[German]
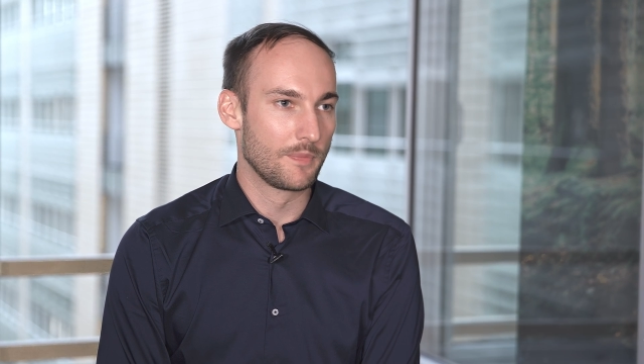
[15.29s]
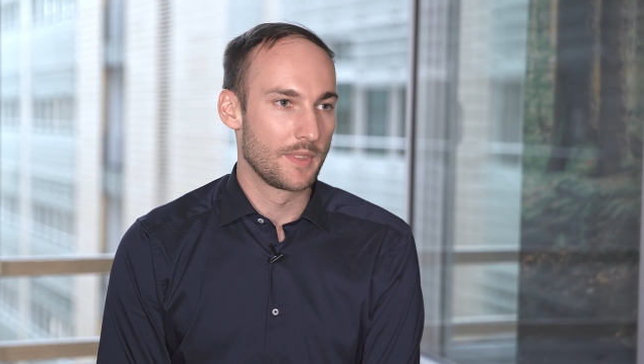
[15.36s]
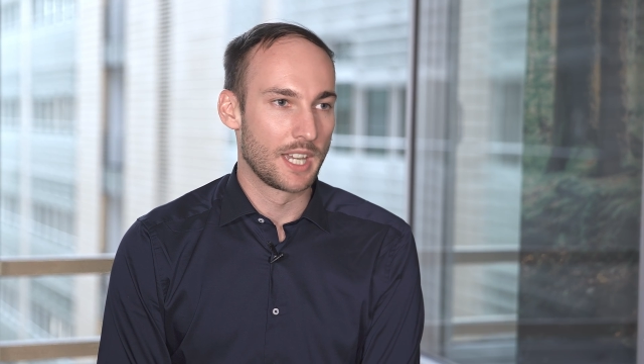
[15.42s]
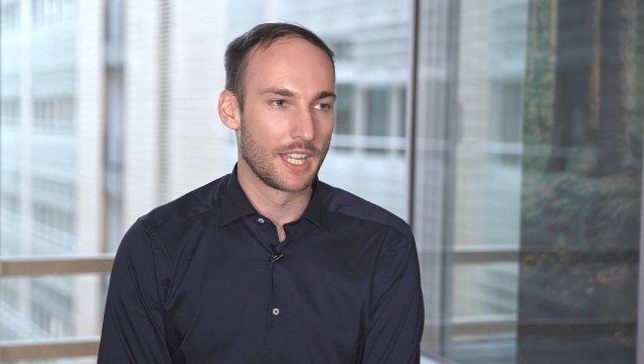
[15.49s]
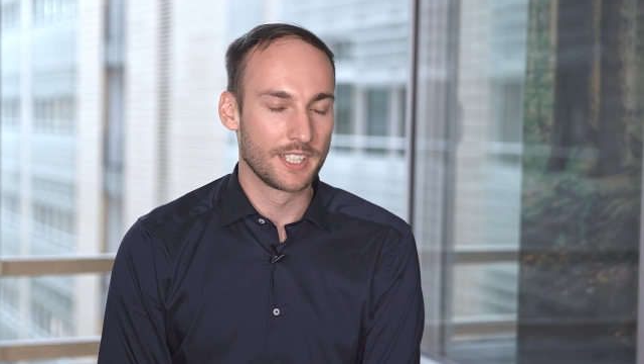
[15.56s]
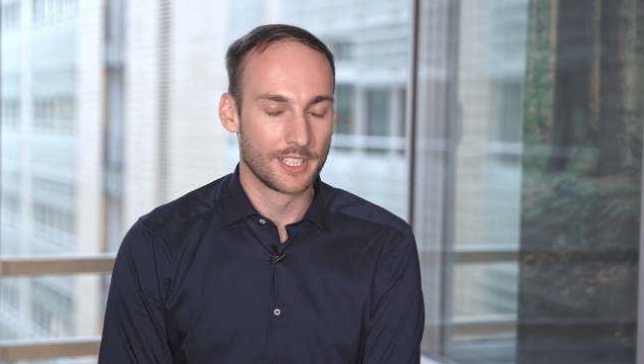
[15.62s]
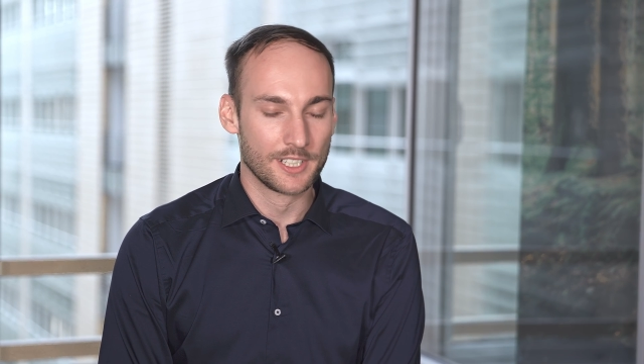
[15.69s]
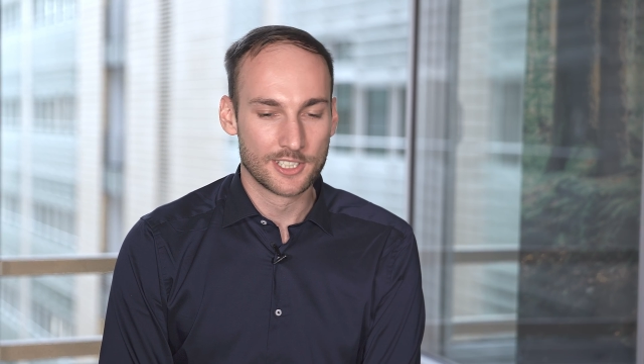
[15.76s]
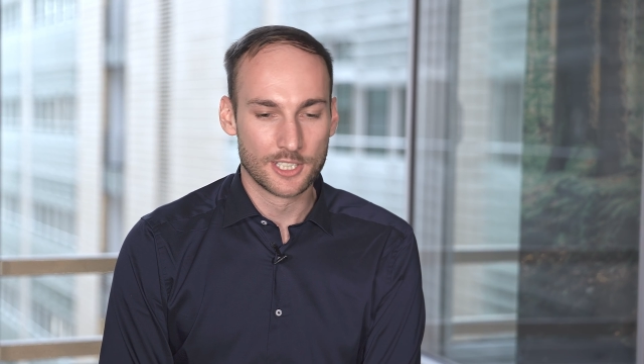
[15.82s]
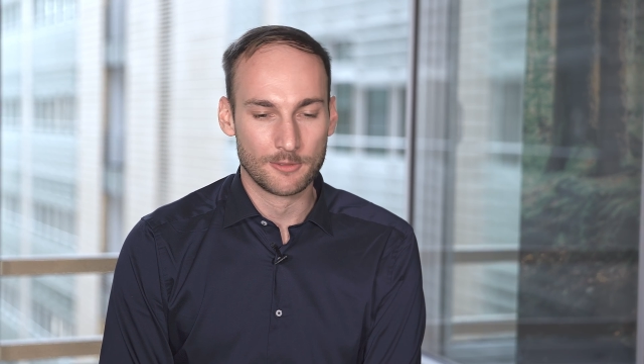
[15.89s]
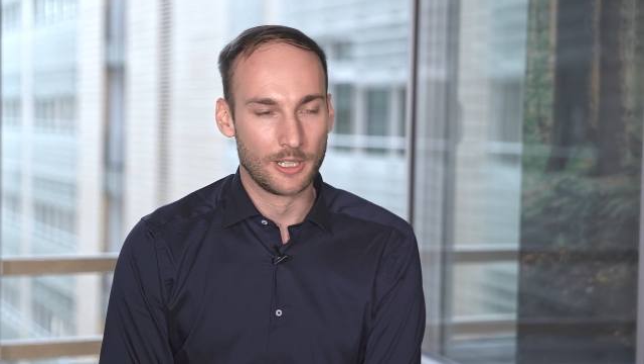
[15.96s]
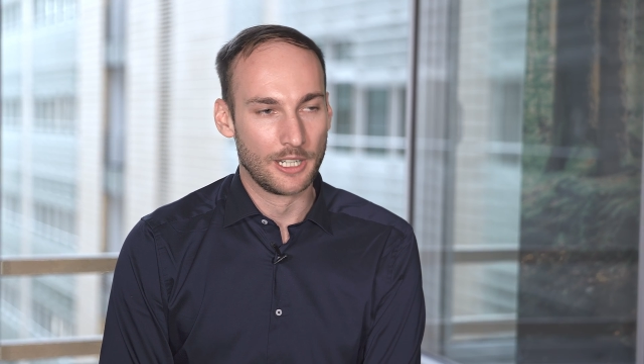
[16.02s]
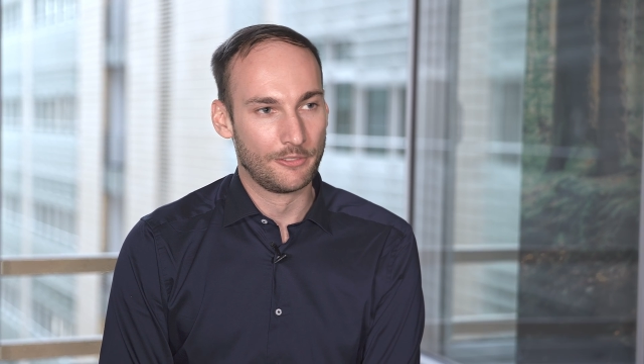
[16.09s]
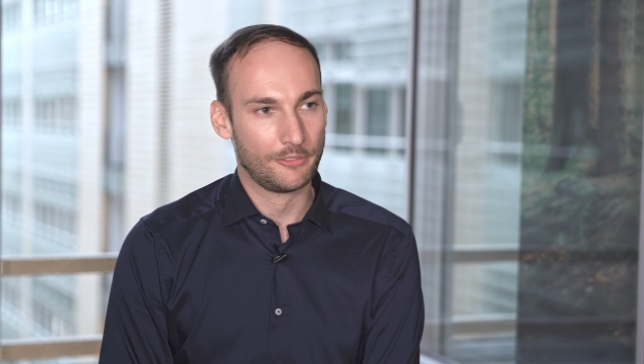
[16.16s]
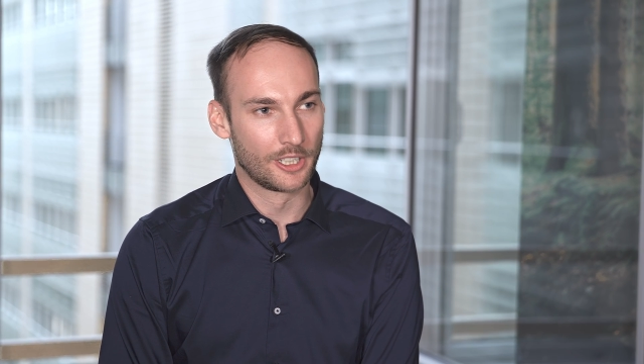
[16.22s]
hat Alstom
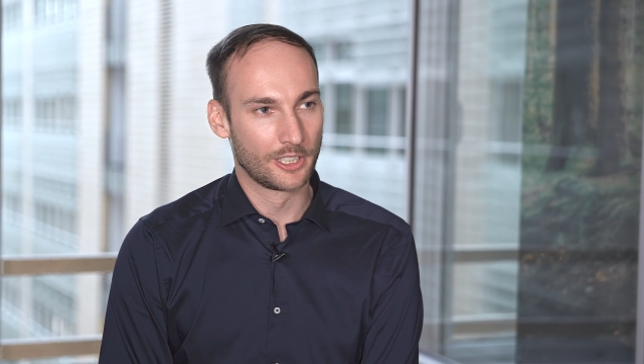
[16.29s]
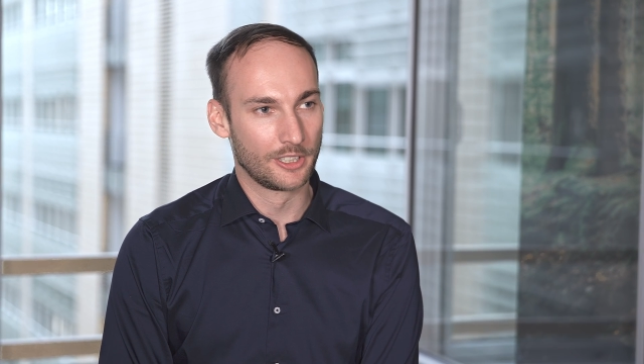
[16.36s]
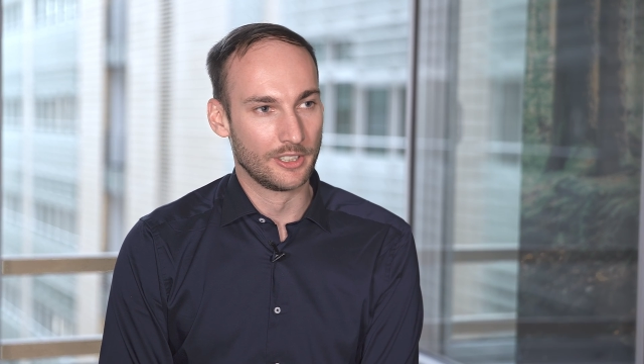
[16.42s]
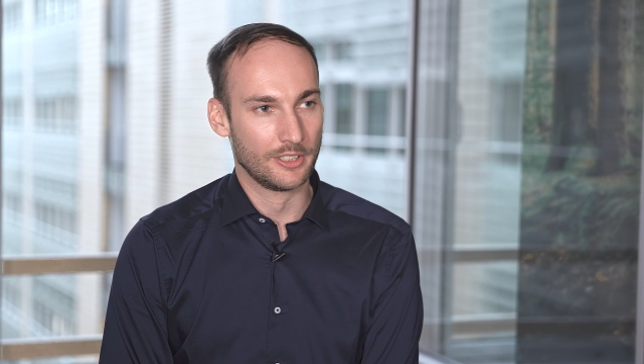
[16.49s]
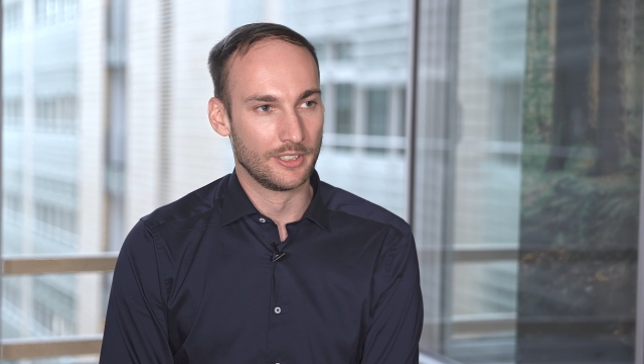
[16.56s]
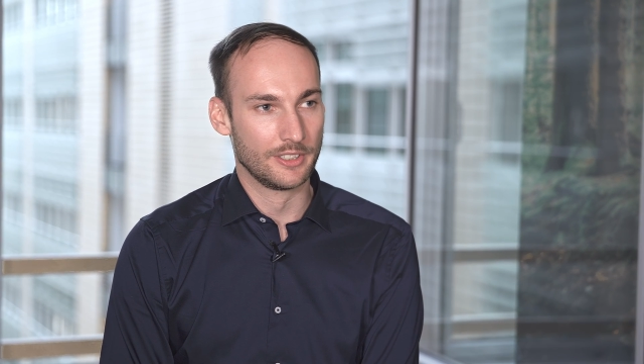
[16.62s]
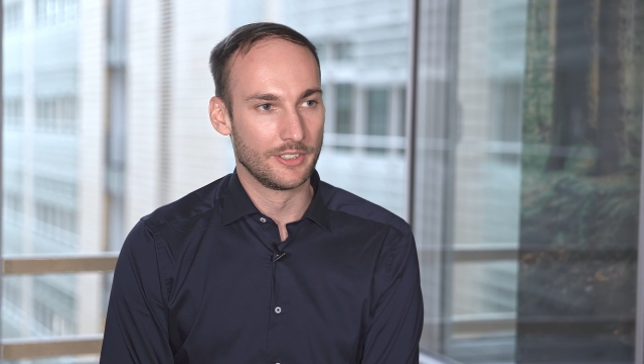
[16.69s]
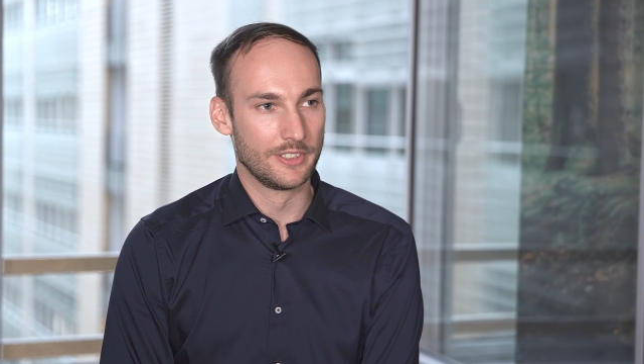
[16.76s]
einfach ein